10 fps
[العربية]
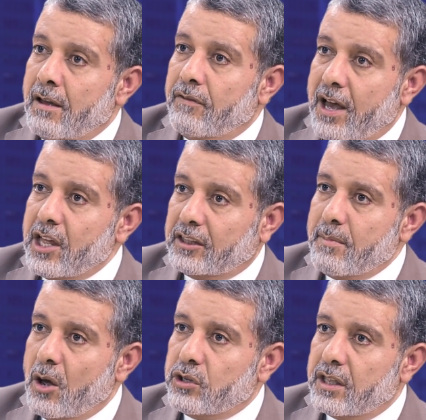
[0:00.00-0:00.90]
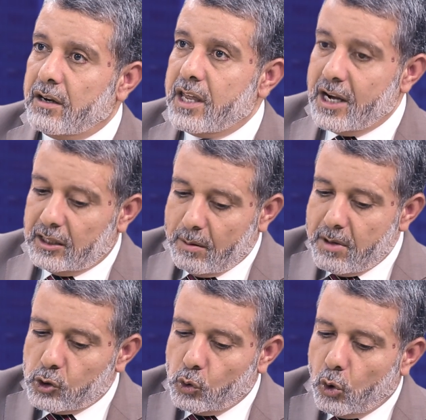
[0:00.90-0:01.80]
فهذا التمايز إذن إذن
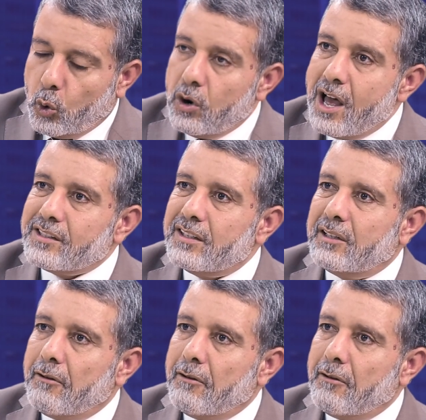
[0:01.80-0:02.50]
التمايز هو خلاصة